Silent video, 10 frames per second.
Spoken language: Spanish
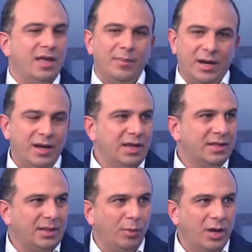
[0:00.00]
De manera que
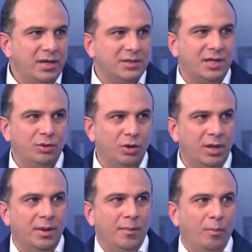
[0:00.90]
estamos ahí haciéndole
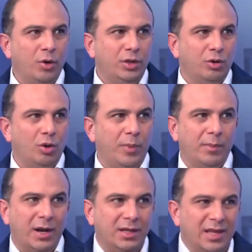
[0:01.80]
monitoreo
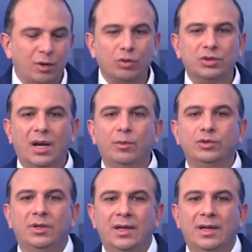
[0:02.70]
permanente. Encontramos